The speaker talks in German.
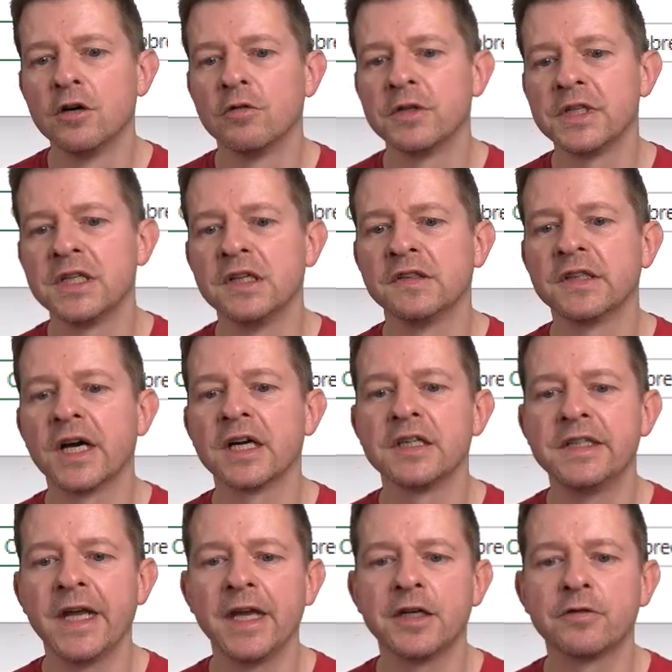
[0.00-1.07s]
Und hier sagen
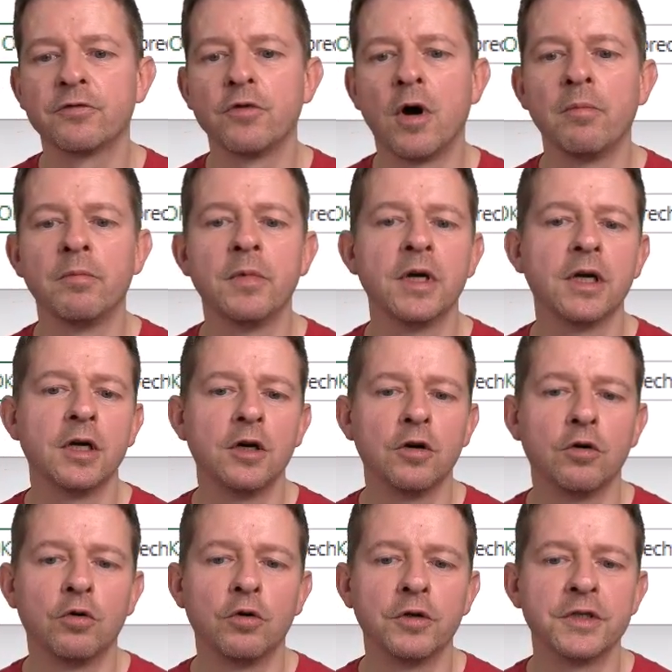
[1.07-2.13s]
Date from
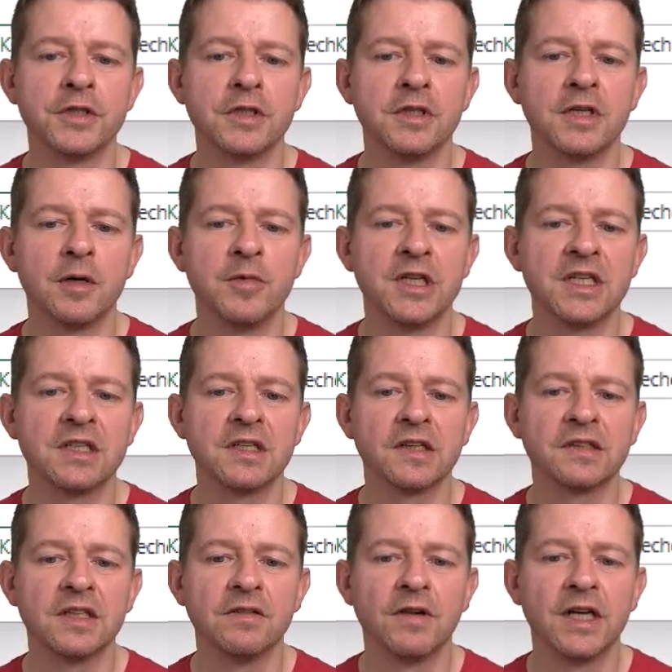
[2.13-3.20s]
und damit ich
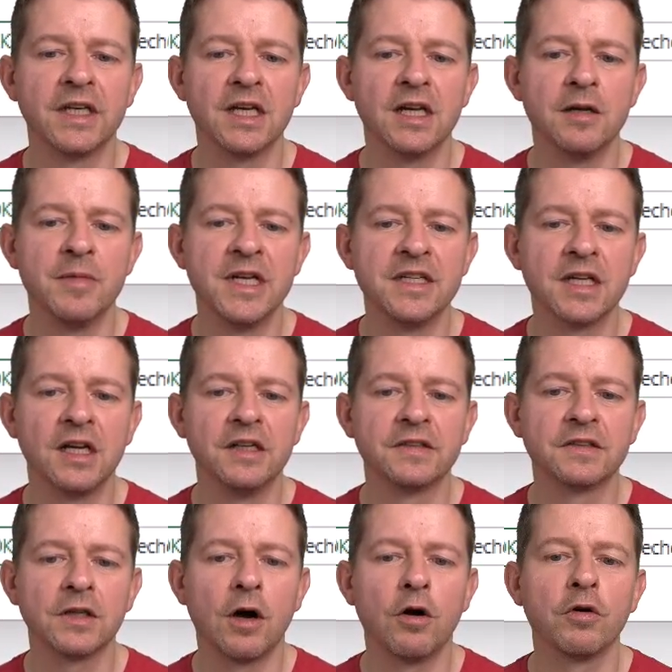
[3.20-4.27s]
das jeweilige Element der
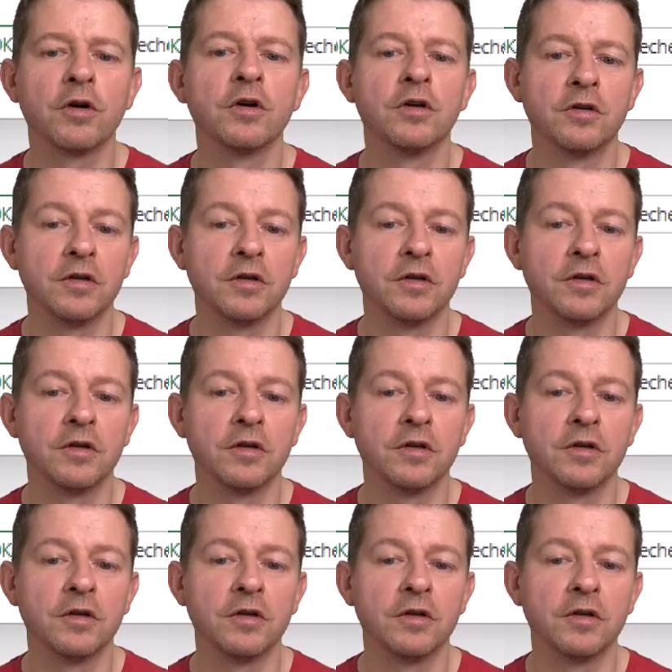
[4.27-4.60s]
Liste auch